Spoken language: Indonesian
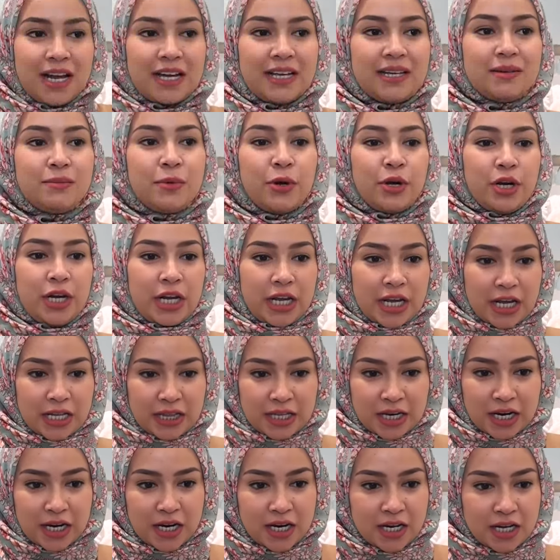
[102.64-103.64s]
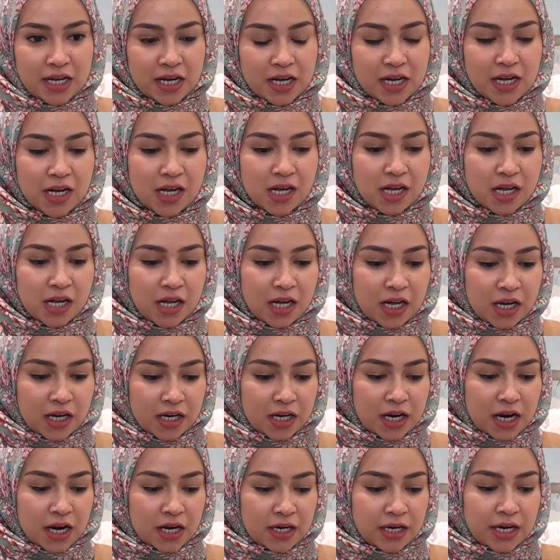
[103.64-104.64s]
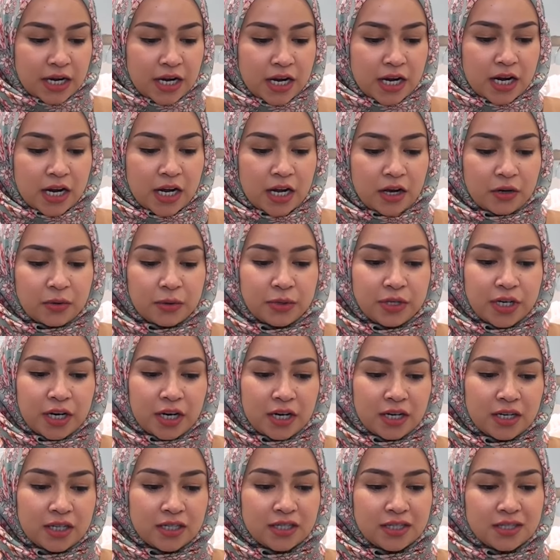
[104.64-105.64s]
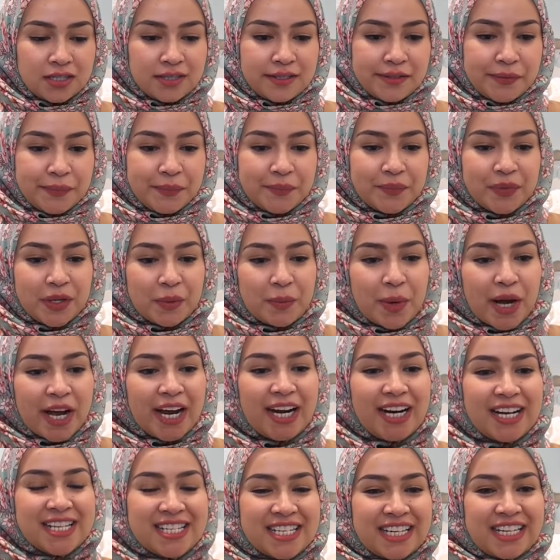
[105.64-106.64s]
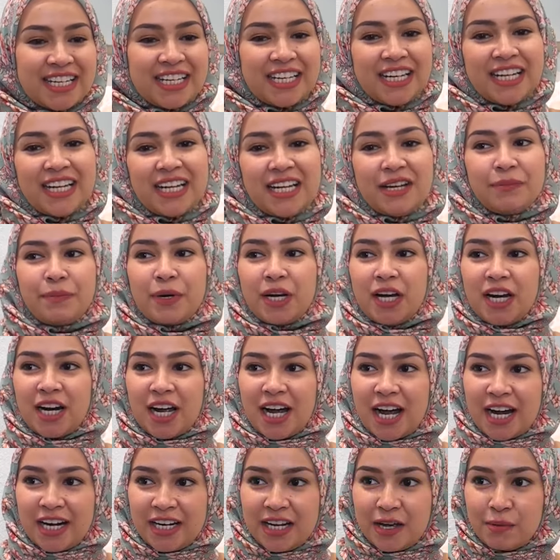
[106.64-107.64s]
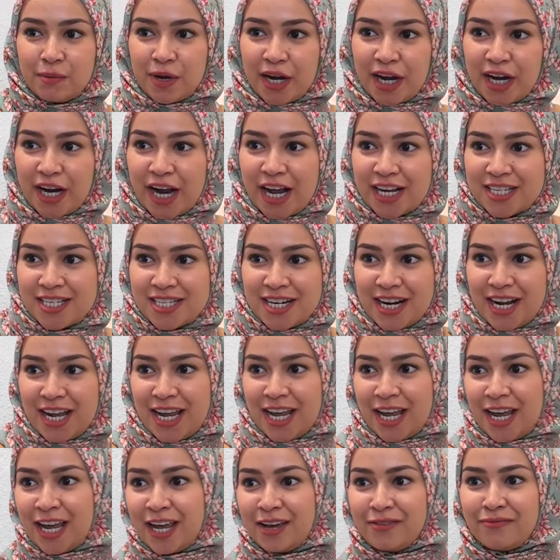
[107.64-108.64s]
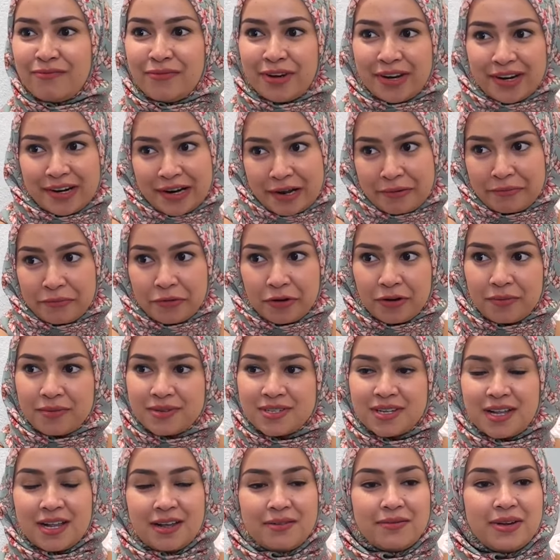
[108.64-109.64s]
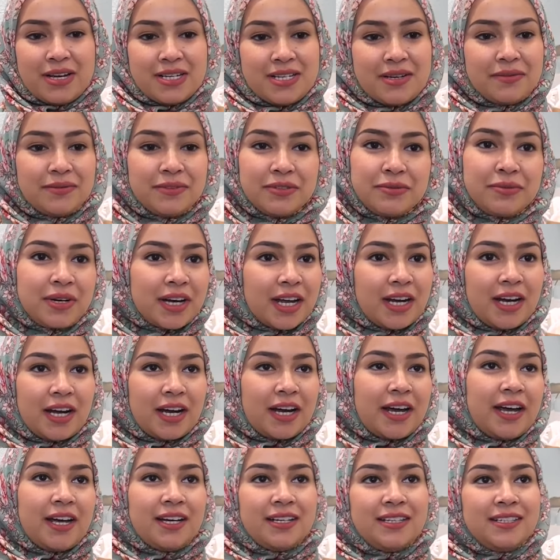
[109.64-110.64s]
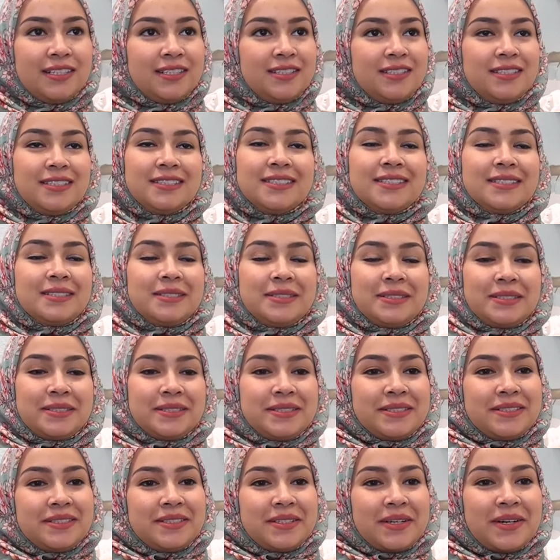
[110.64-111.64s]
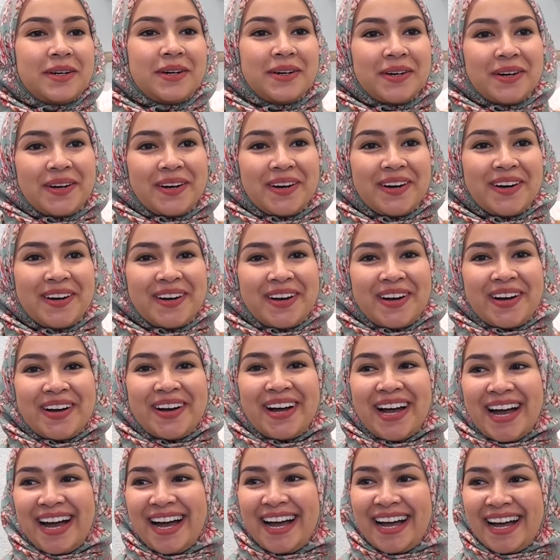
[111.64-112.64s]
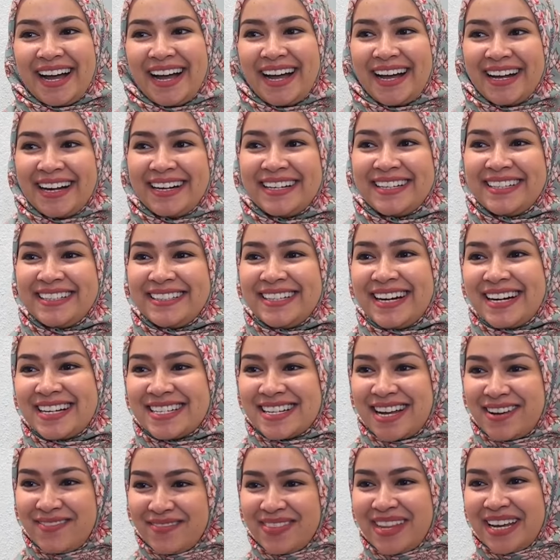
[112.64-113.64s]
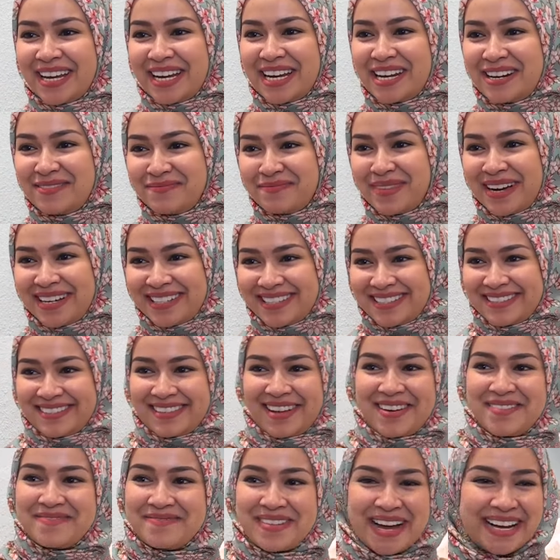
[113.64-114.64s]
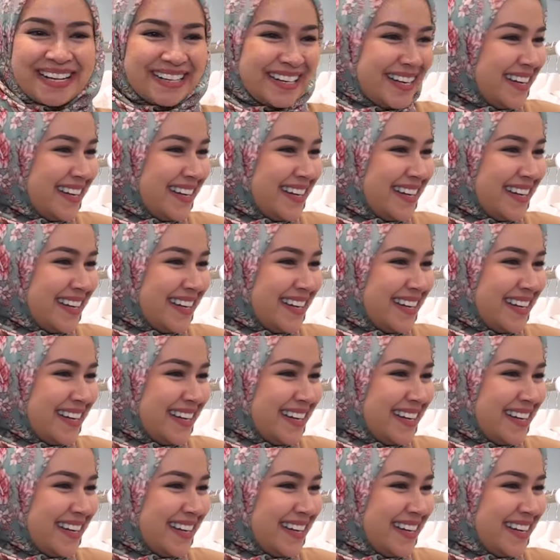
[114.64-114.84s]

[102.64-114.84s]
lagi bonding antara dia dia dan aku dan makin kesini pergerakan dia makin ekstrim makin heboh apa segala macam tuh makin yang kayak oh there's something in my stomach